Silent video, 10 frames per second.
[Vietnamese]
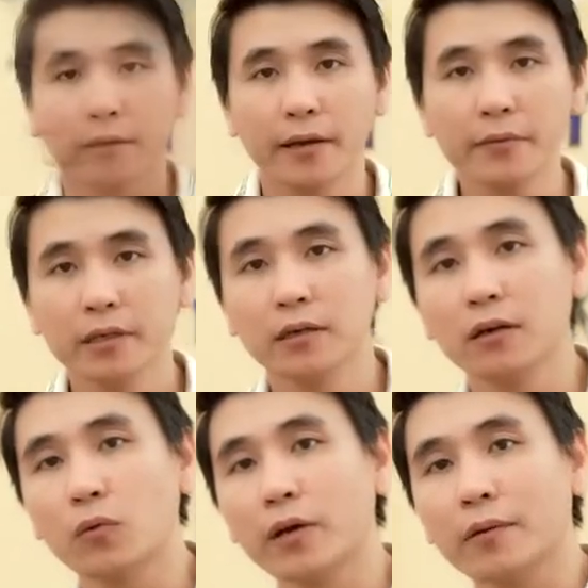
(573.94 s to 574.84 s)
Nếu
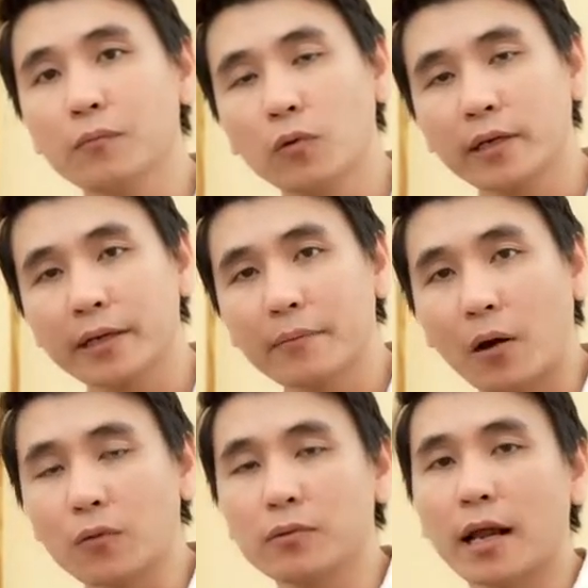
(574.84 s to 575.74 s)
như quý khách muốn những cái
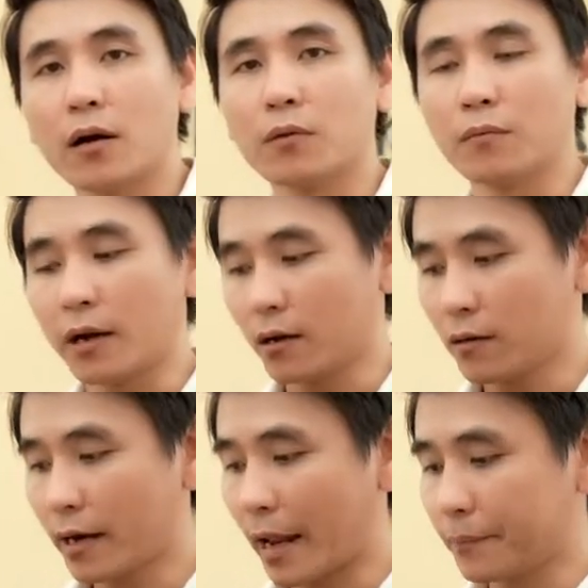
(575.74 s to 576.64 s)
mẫu nào mà
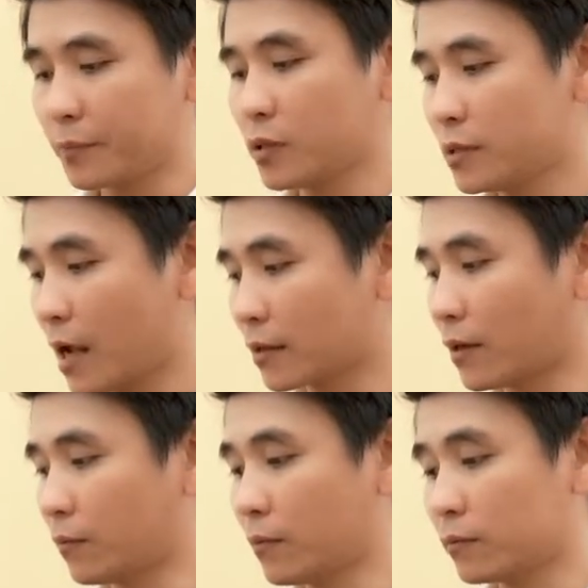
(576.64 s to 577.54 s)
nó đẹp, nó sang
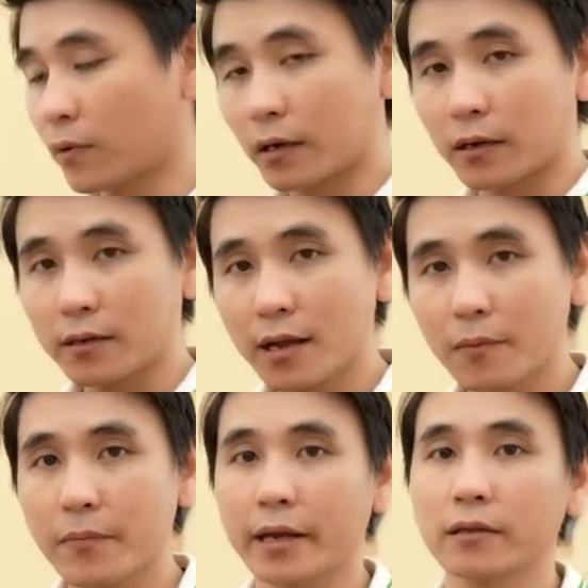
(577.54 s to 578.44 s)
trọng hoặc là nó
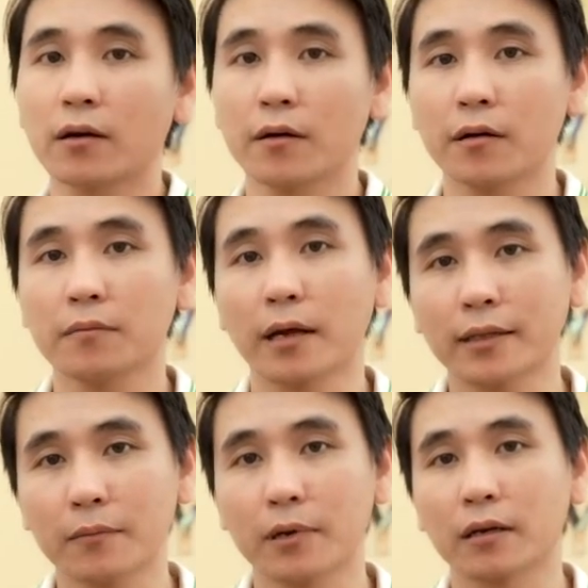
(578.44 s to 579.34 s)
khác biệt cho
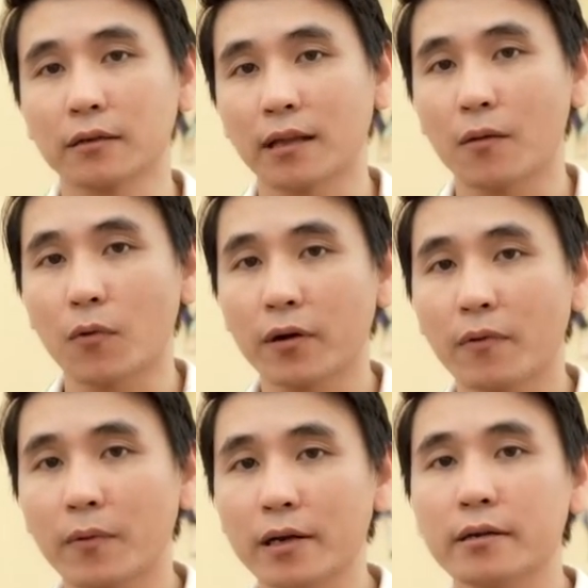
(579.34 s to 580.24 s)
bản thân mình, tạo một cái
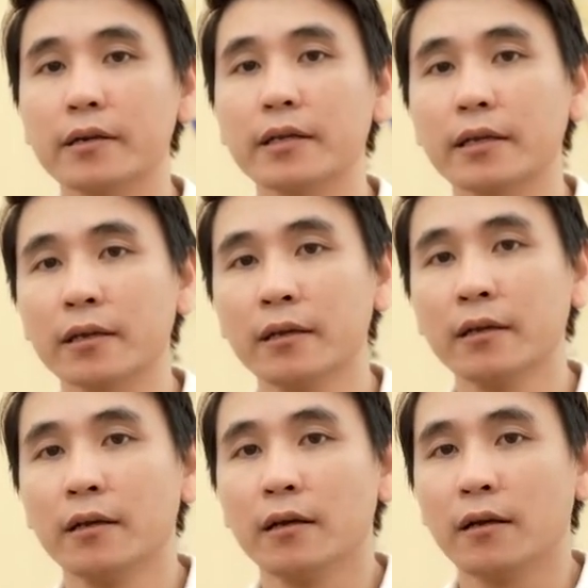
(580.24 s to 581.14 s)
phong cách riêng
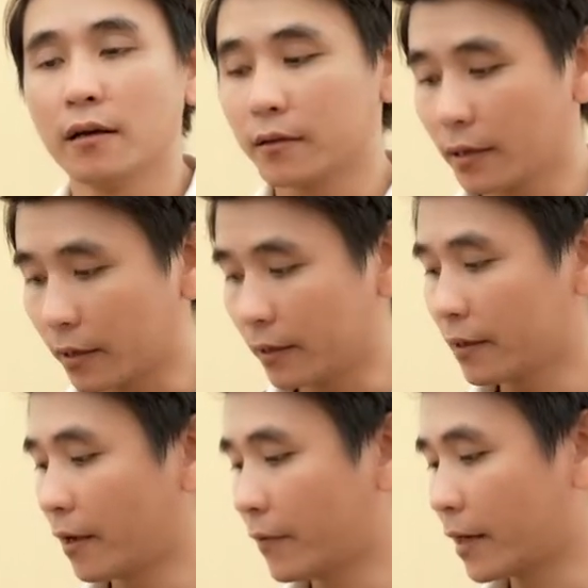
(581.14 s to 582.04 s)
thì cứ
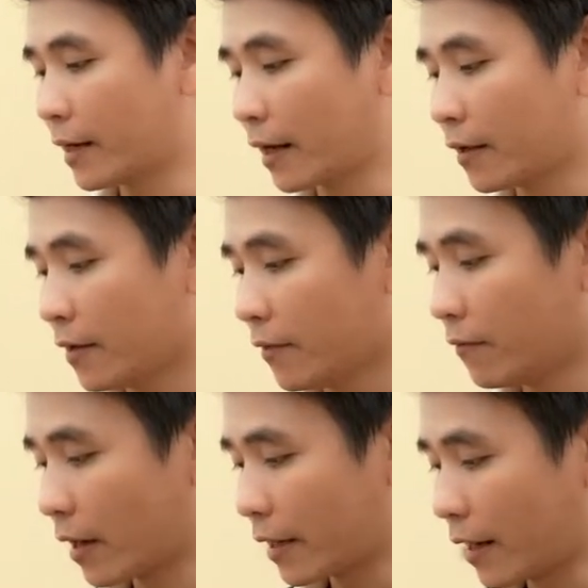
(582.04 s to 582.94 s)
liên hệ với Kỳ Lân.
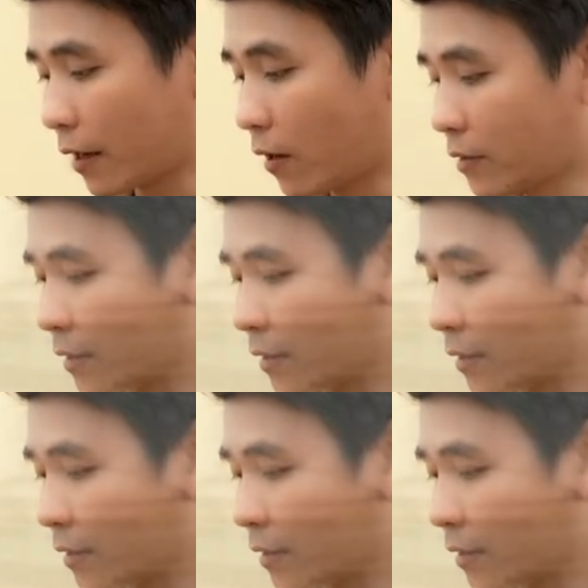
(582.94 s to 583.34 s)
Và Kỳ Lân có